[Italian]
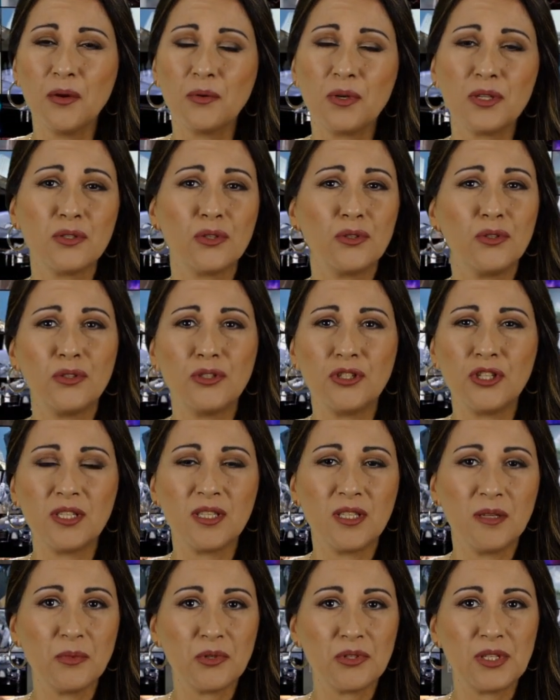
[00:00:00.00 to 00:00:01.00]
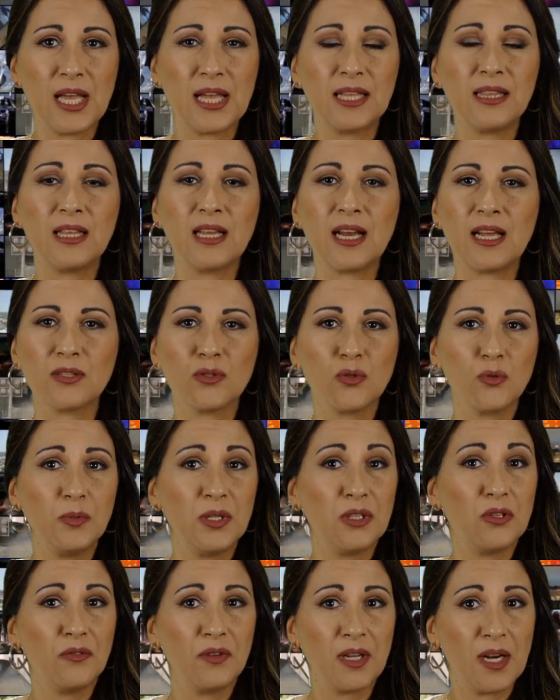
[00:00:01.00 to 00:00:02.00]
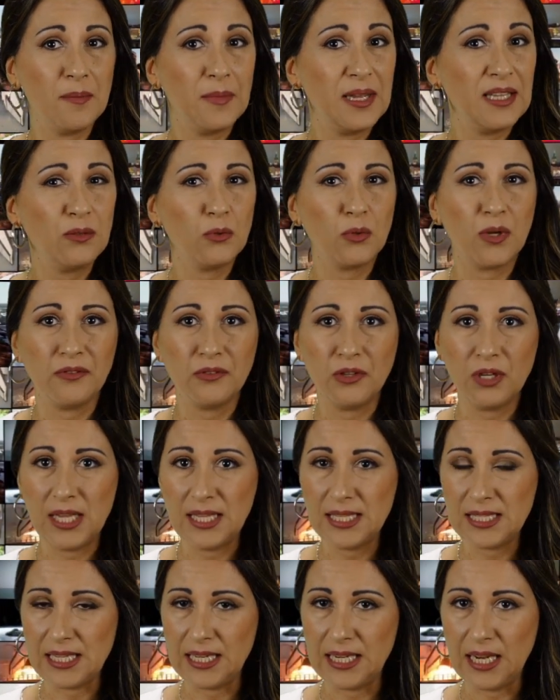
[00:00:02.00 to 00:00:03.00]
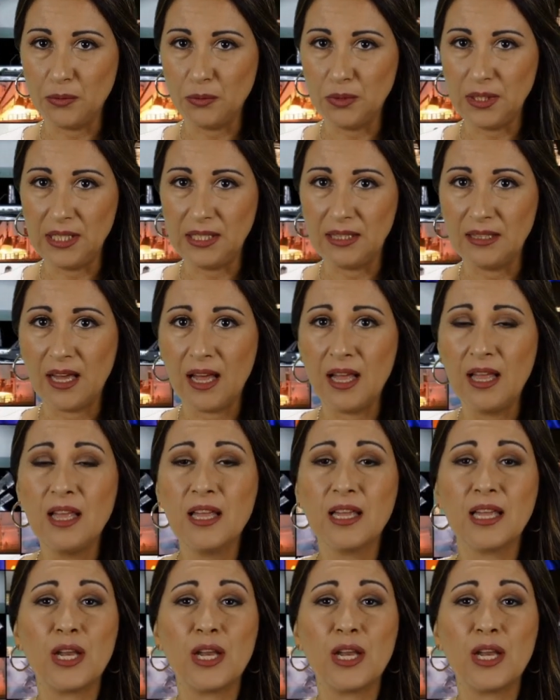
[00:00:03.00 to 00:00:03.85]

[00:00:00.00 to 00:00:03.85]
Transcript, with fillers: Questo dolcissimo setter ha subito veramente una violenza inaudita